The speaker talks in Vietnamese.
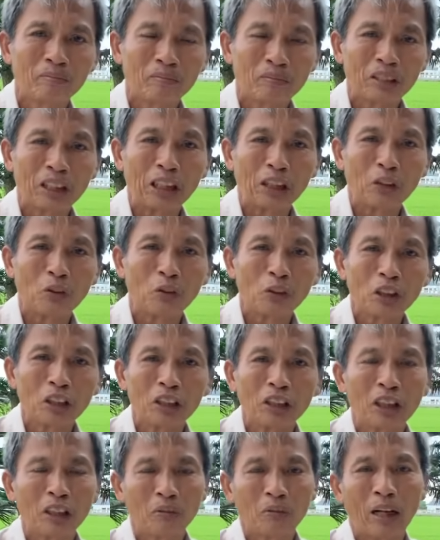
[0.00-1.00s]
chỉ có
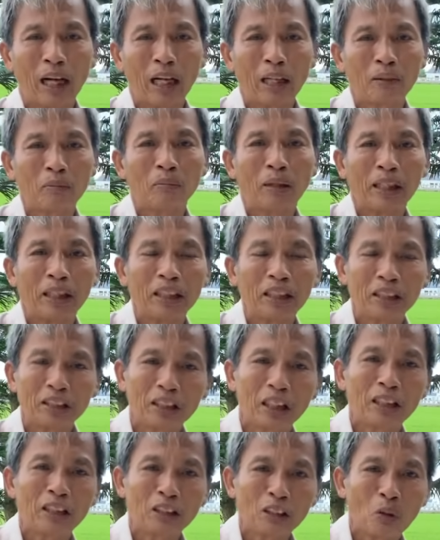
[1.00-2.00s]
như đức phật mà hy
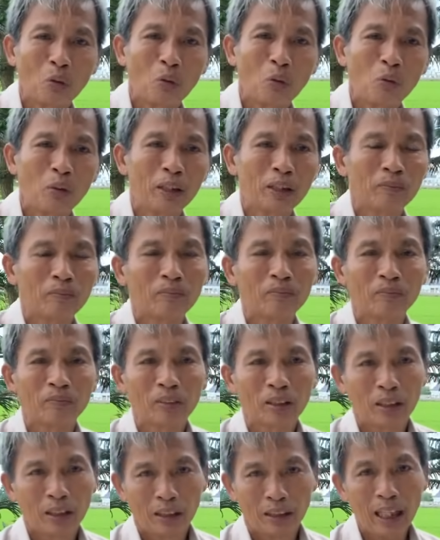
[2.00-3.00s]
sinh tu á
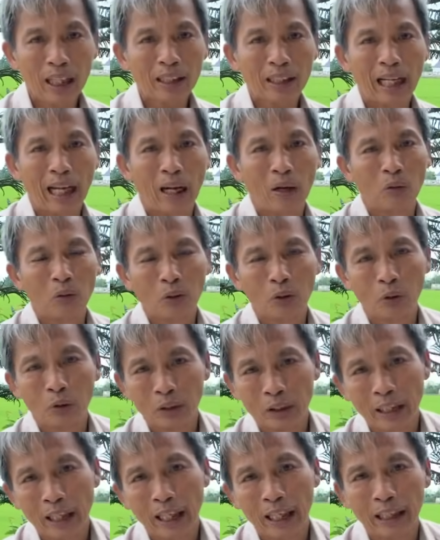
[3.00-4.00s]
đắc đạo
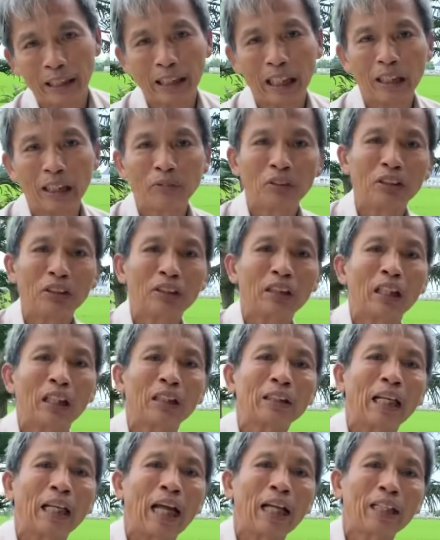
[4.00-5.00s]
rồi về tây phương
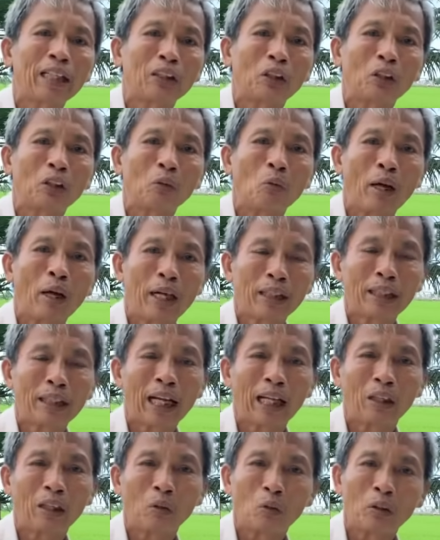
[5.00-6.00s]
cực lạc rồi quá
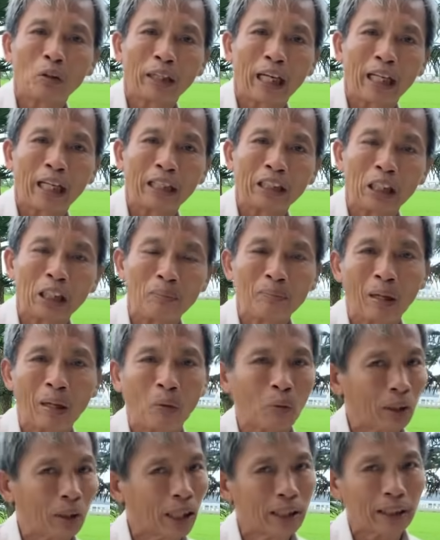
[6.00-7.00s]
thân của ngài nhiệm
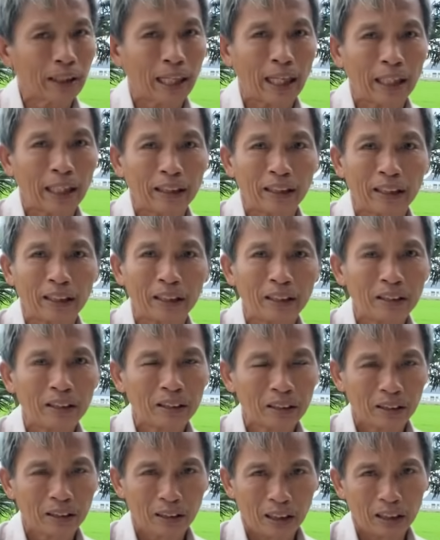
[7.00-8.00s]
màu các ngài thì
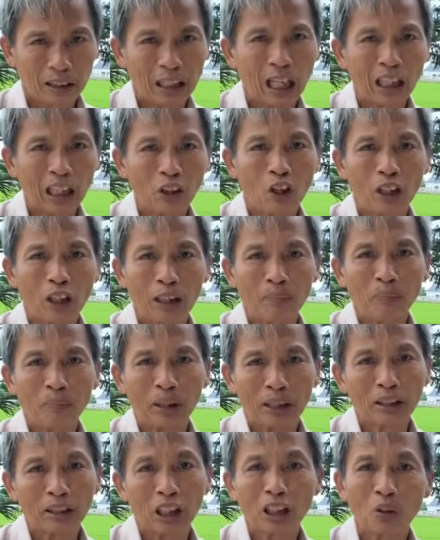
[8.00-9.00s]
giờ non lấp
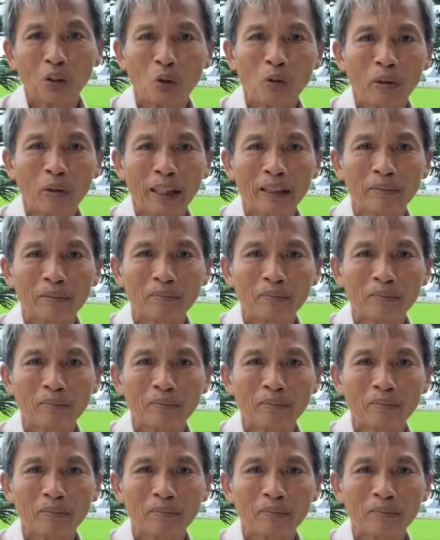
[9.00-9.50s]
biển được luôn mà